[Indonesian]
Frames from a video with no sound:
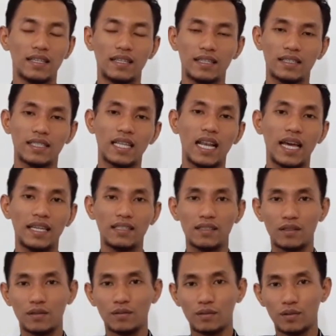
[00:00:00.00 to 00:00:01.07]
Selain
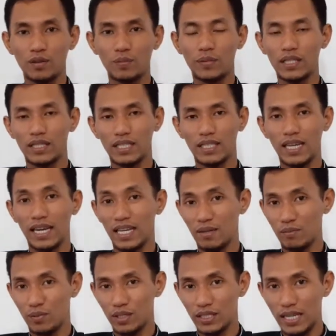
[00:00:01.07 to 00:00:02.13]
gugup ketika
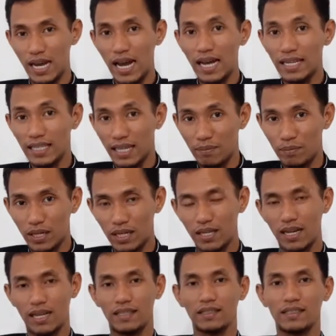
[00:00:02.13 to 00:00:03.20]
handphonenya Anda
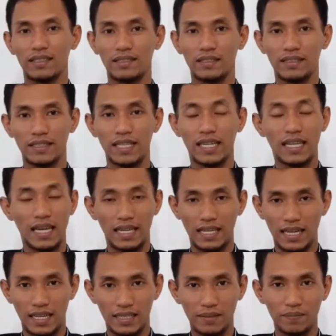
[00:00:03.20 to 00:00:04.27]
pegang dan
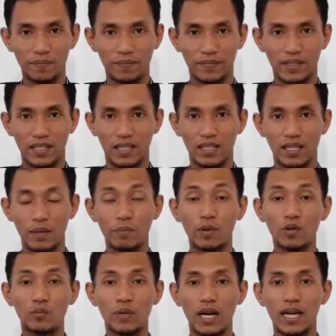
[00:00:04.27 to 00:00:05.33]
lain-lain, ya,
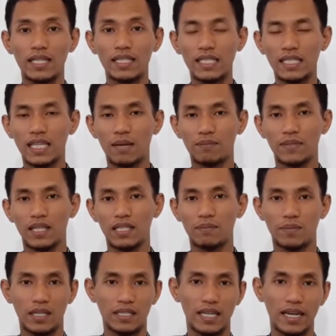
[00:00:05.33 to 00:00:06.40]
perubahan sikap dari
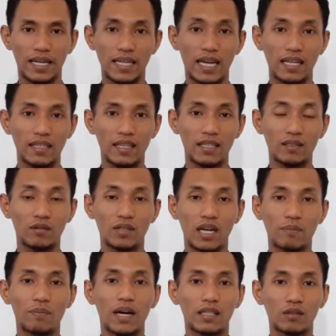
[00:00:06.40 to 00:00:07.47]
pasangan Anda juga
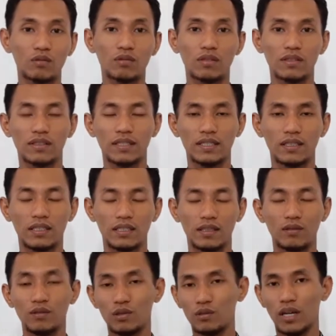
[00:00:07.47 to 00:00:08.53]
patut Eh,
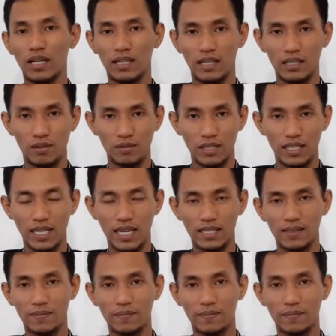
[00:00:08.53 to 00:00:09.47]
untuk Anda curigai.